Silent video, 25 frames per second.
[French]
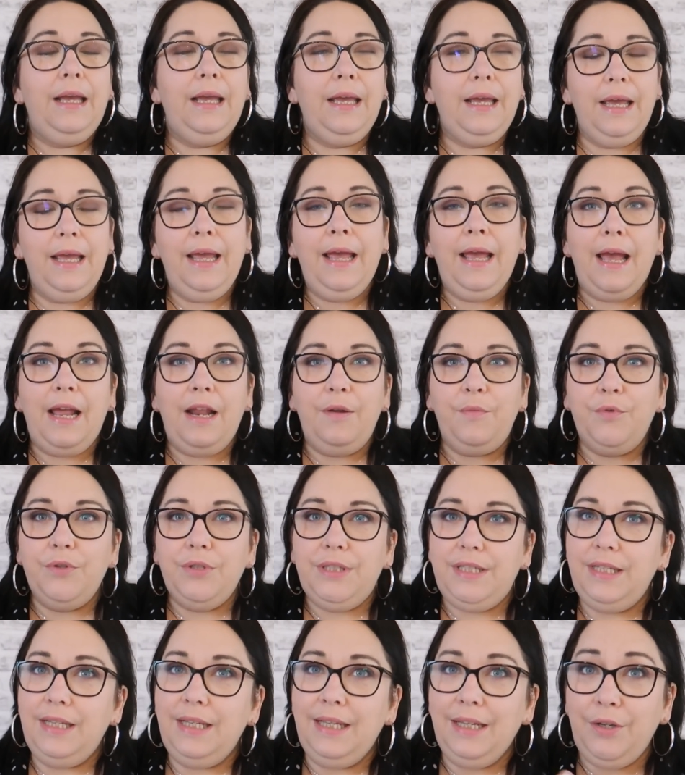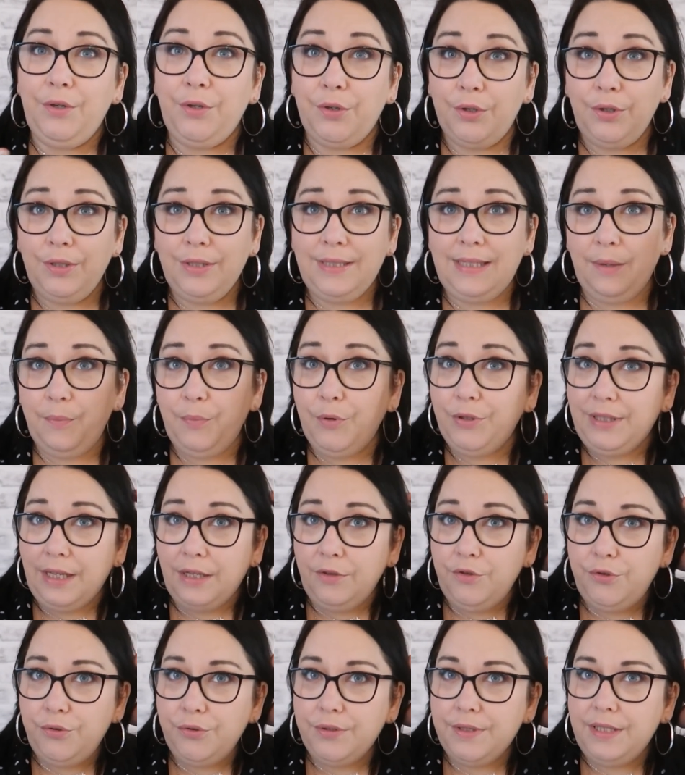et elle me dit que c'est
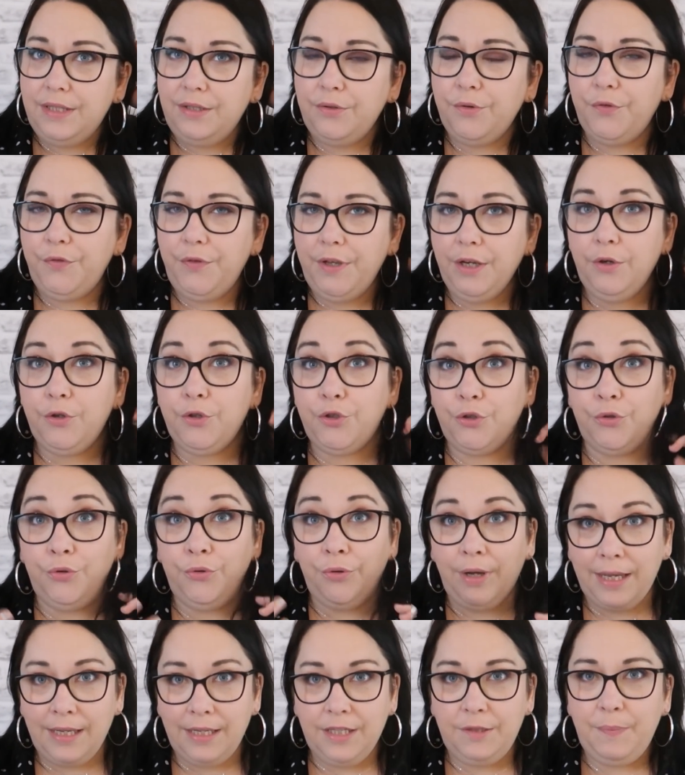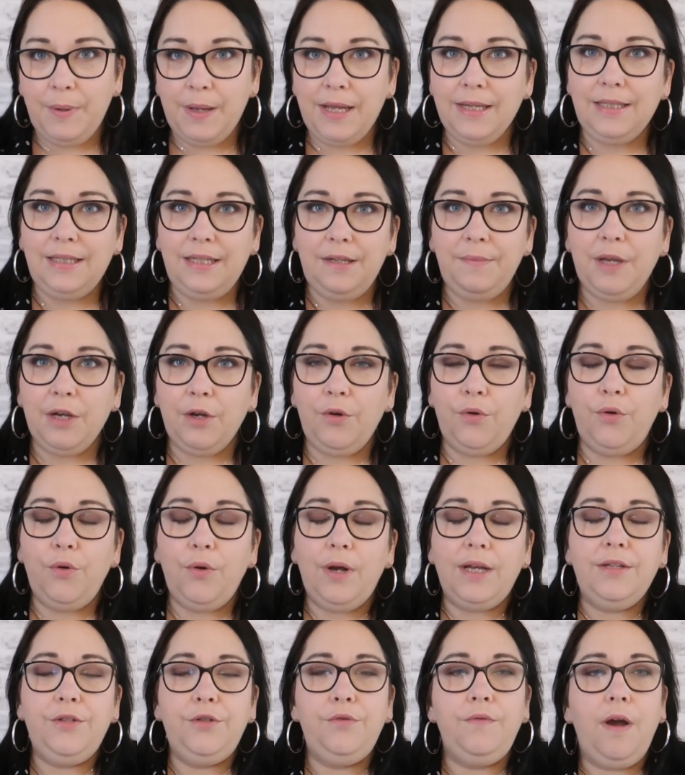peut-être dû aussi au fait que je ne rince pas assez ma
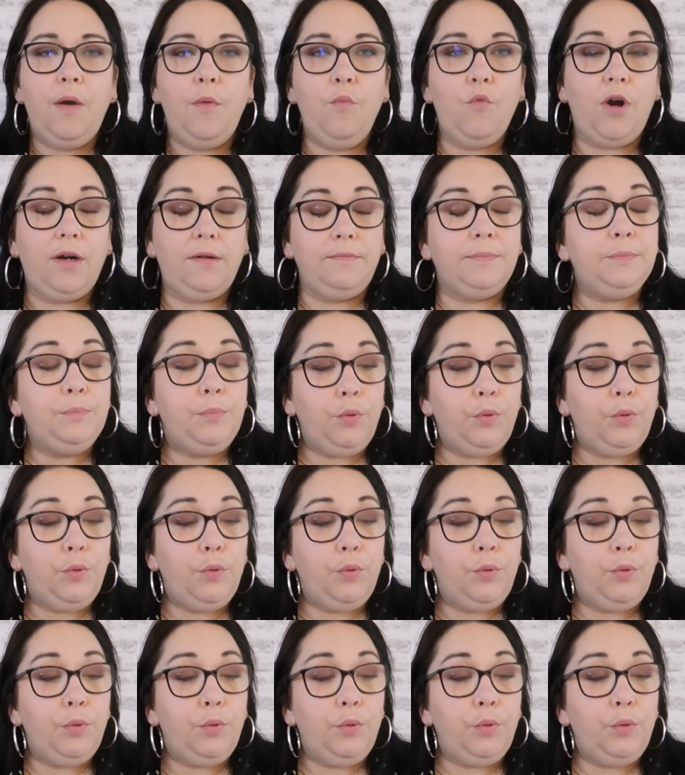coloration à moi.